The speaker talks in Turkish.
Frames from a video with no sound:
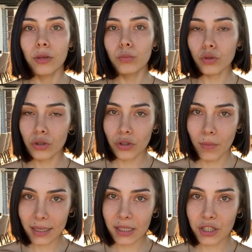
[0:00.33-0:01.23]
Bugünkü
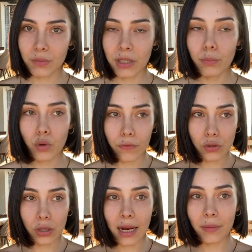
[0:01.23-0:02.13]
makyajımda
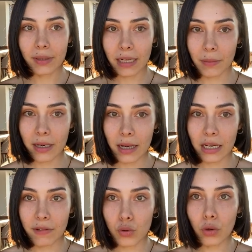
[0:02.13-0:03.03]
profesyonel bir
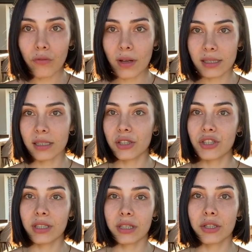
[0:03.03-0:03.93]
kamerayla ve çok fazla
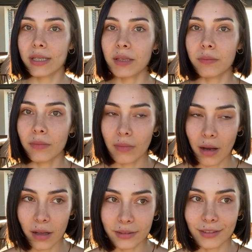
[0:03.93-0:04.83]
ışıkla çekim
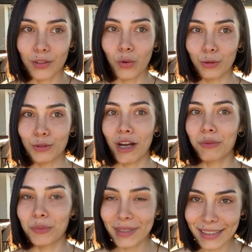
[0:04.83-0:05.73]
altında
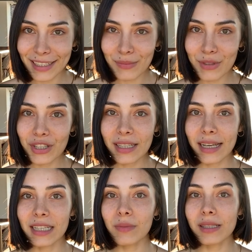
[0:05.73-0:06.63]
olacağımı bildiğim için
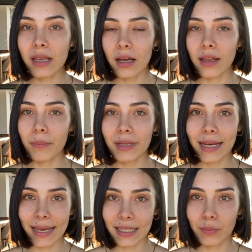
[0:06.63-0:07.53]
kendime sağlam bir
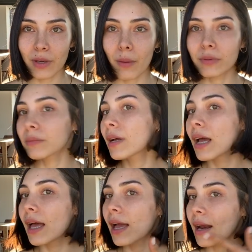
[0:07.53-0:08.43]
ekip yaptım.
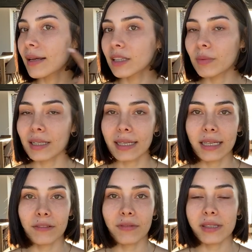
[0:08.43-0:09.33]
Herhangi bir
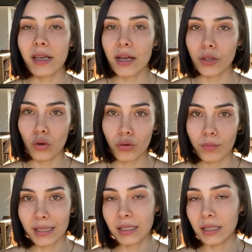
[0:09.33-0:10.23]
lekenin vesaire
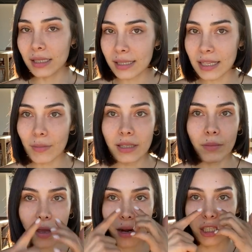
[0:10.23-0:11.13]
görünmesini
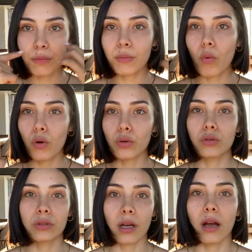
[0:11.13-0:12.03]
istemedim. Herhangi bir
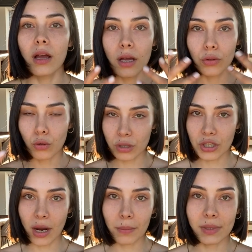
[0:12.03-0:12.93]
morluğun da göze
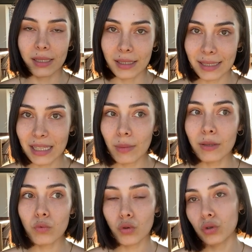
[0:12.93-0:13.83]
çarpmasını
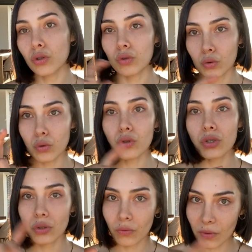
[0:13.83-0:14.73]
istemedim. Çünkü rutuş
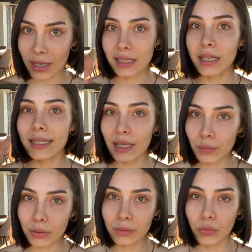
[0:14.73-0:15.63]
fazla
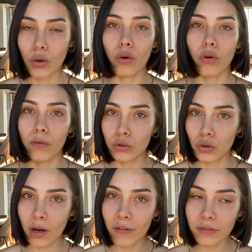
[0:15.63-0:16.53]
yapılmıyor o
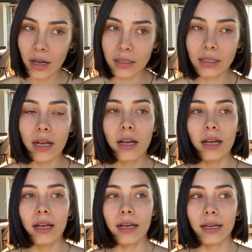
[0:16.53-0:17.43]
fotoğraflarda.
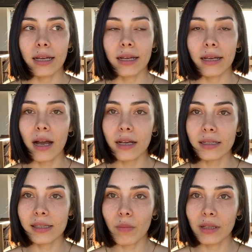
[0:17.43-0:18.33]
Ee, aynı
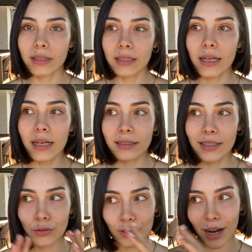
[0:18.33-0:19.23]
zamanda da
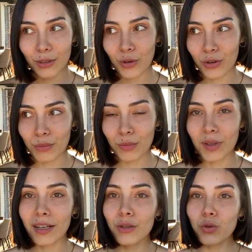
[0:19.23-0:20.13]
natürel
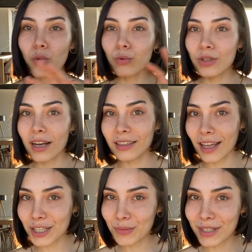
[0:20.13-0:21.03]
görünümümden de çok
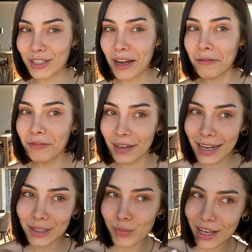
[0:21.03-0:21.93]
uzaklaşmayacağım
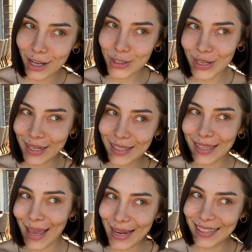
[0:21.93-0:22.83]
fakat birkaç teknik
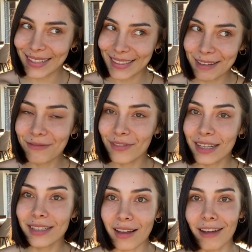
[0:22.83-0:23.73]
eklediğim ve
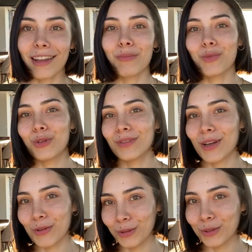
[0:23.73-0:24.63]
sağlam ürünler
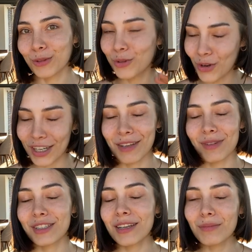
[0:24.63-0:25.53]
olduğunu
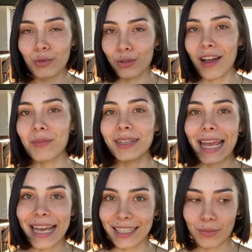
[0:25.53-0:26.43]
söyleyebileceğim güzel bir
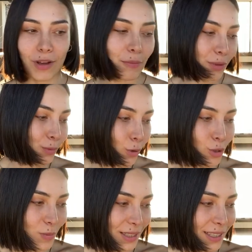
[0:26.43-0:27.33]
ekip yaptım.
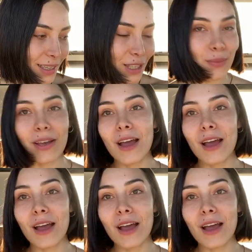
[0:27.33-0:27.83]
Kozmetik ekibi.